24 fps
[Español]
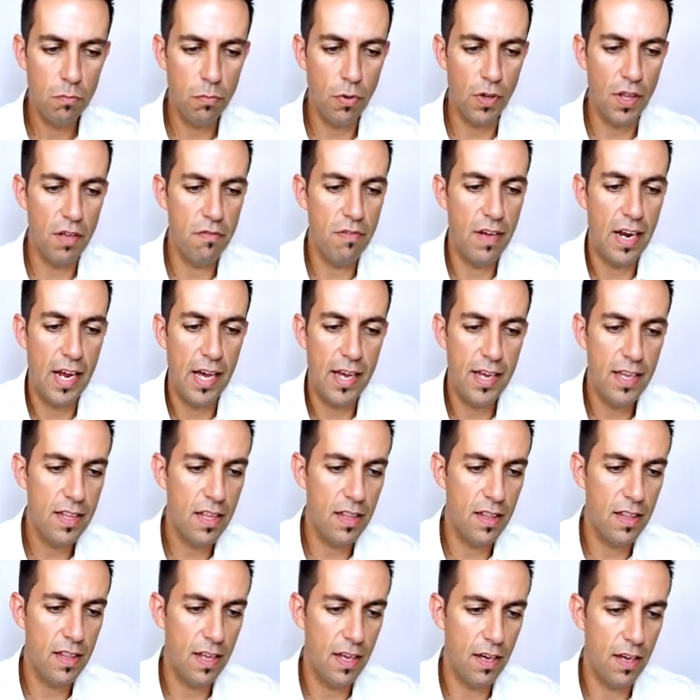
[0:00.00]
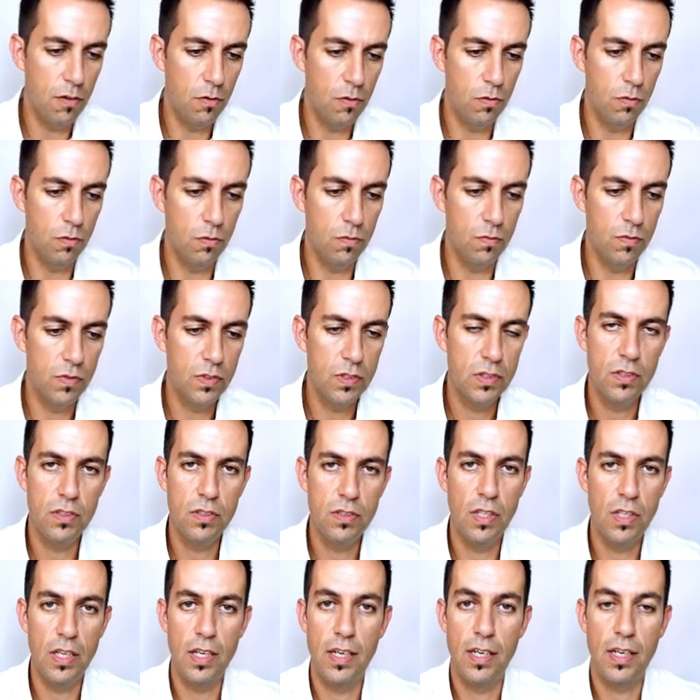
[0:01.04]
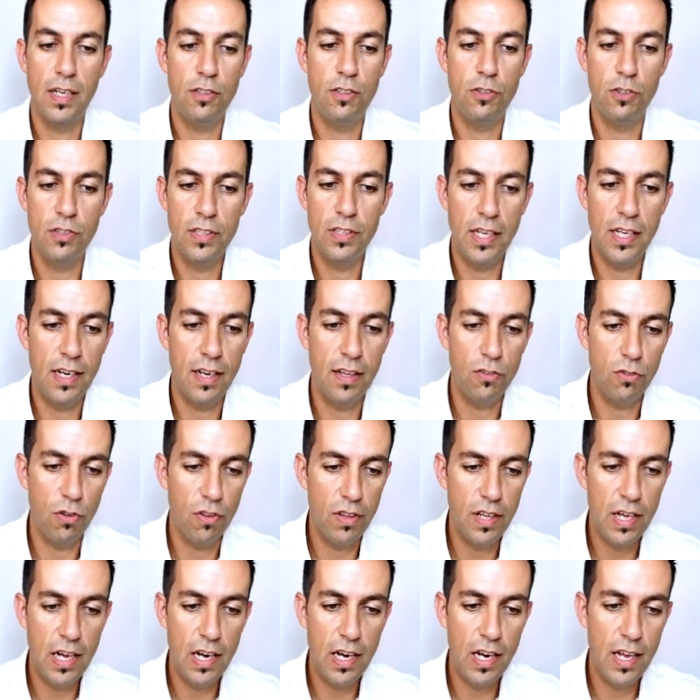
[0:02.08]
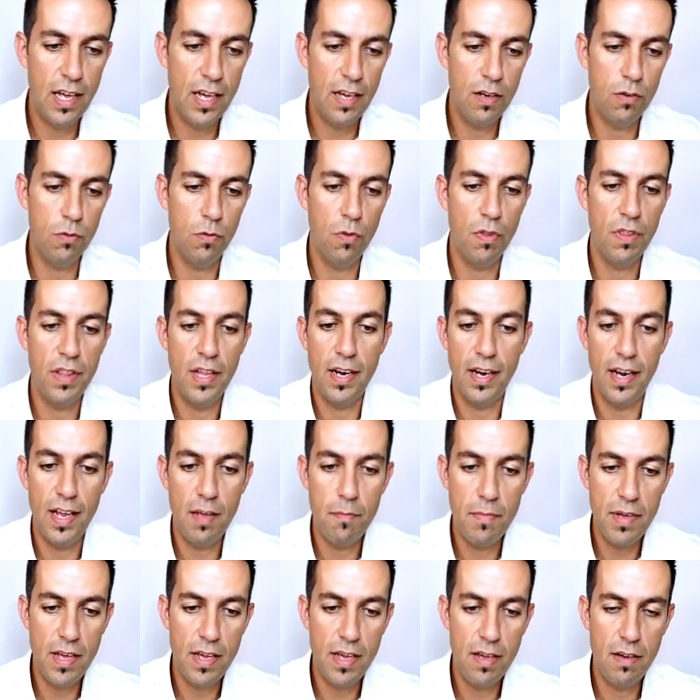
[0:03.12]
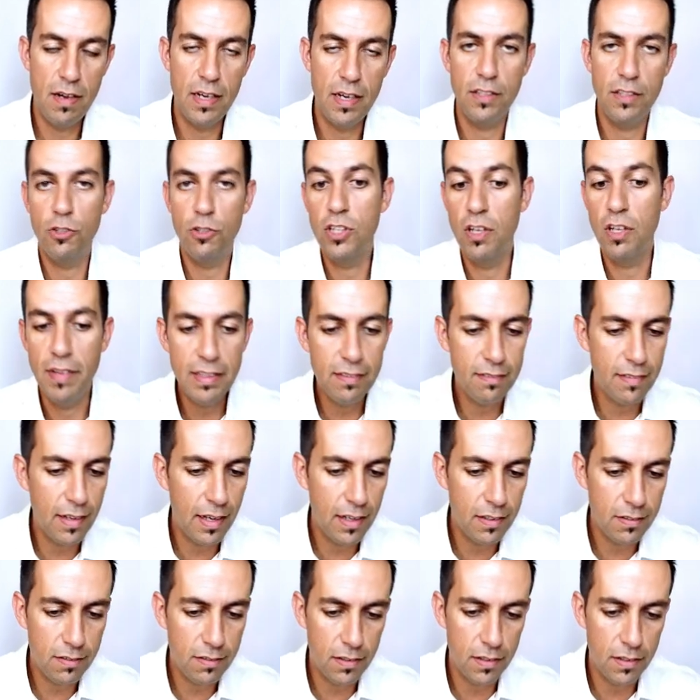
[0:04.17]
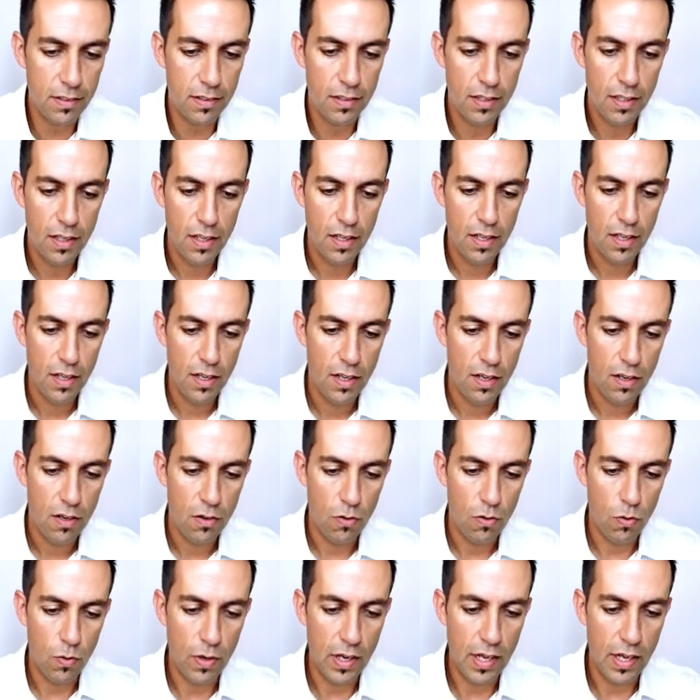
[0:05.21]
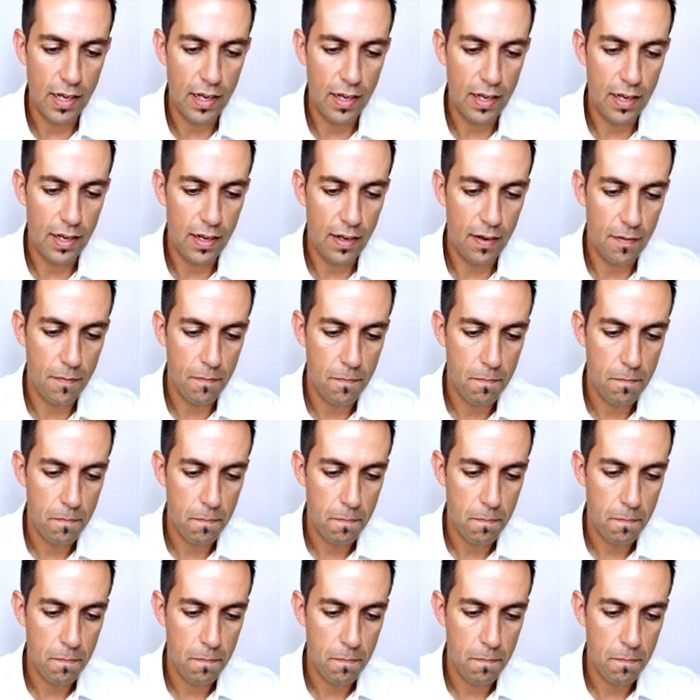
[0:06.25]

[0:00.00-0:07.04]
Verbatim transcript: Podéis ver ahí desde un, eh, gestión de redes sociales, un CRM, gestión de ventas, una